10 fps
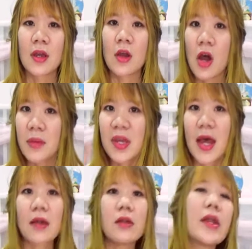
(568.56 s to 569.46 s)
เคยมีค
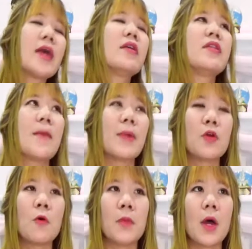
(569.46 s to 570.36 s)
รั้งหนึ่งนะตั้งแต่ป
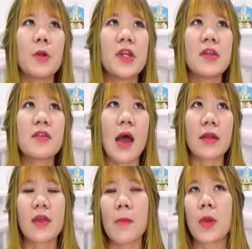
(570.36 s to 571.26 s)
ฐมแล้ววันนี้จะ
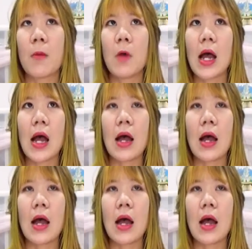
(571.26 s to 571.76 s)
จำคำว่า